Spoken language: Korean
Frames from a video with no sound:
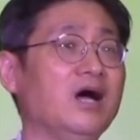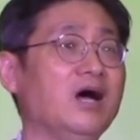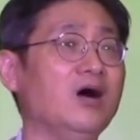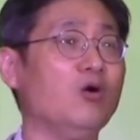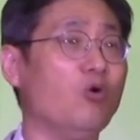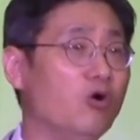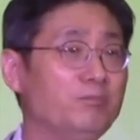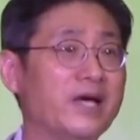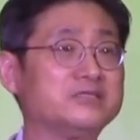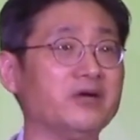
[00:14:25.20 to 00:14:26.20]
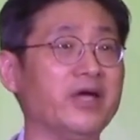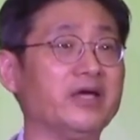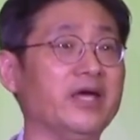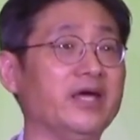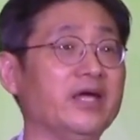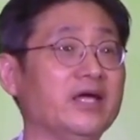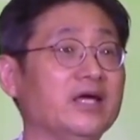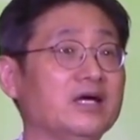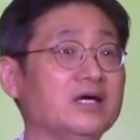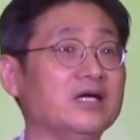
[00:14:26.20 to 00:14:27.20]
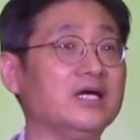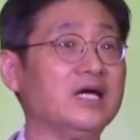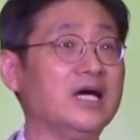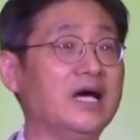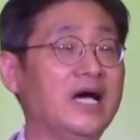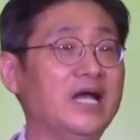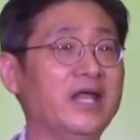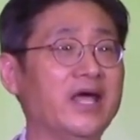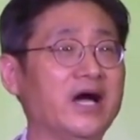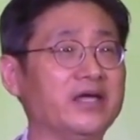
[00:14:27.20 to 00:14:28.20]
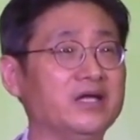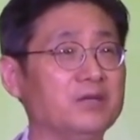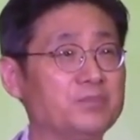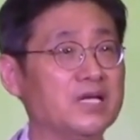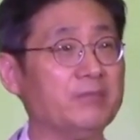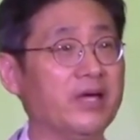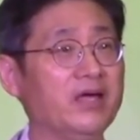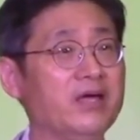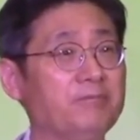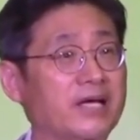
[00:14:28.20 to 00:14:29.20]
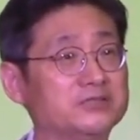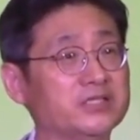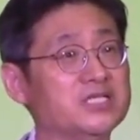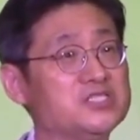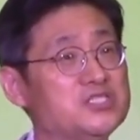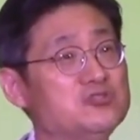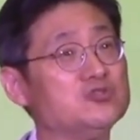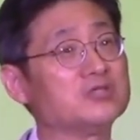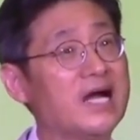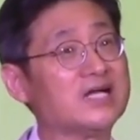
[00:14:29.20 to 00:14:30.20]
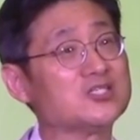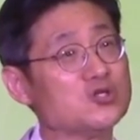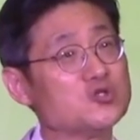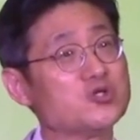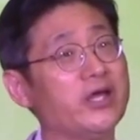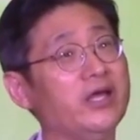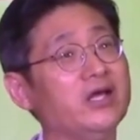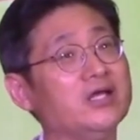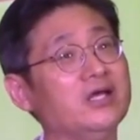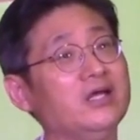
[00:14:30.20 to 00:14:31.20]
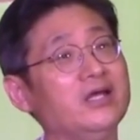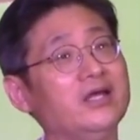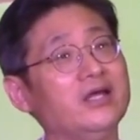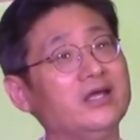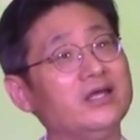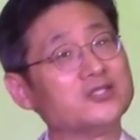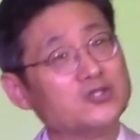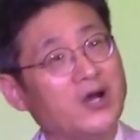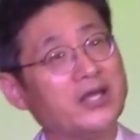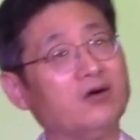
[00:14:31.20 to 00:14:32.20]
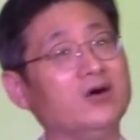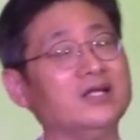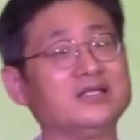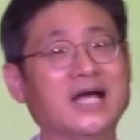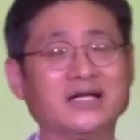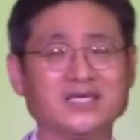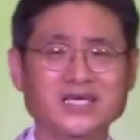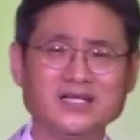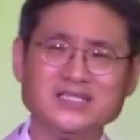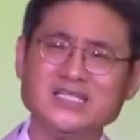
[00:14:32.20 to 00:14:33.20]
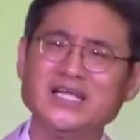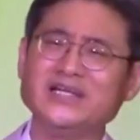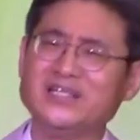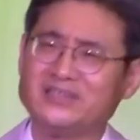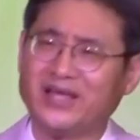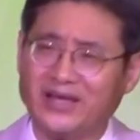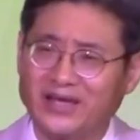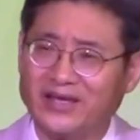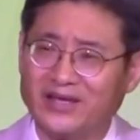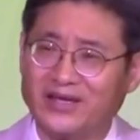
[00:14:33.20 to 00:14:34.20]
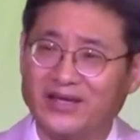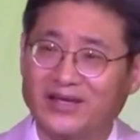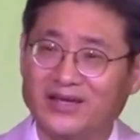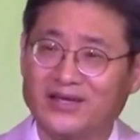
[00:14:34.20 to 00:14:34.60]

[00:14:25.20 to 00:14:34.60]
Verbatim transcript: 온 백성에게 할례 행하기를 피하며 백성이 진중 각 처소에 처하여 낫기를 기다릴 때